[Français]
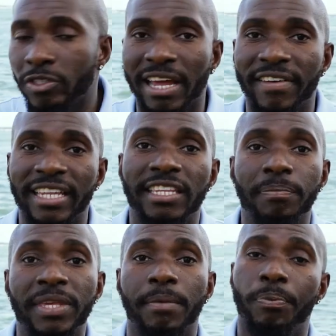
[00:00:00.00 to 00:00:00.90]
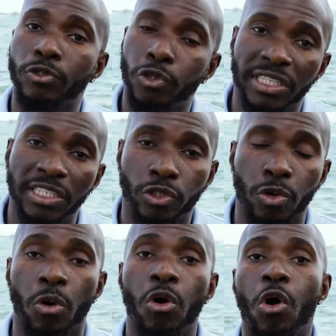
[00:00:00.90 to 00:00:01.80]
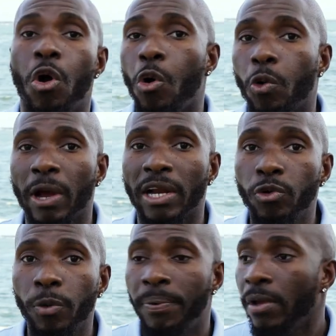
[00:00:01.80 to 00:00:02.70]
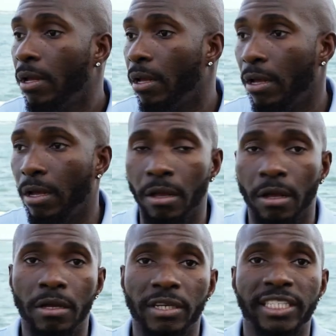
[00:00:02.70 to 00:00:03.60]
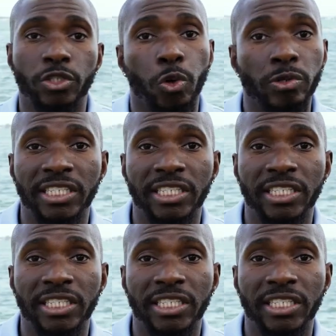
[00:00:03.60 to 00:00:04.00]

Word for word: que ça va être des biens pour ceux qui sont en Guadeloupe, euh, qui seront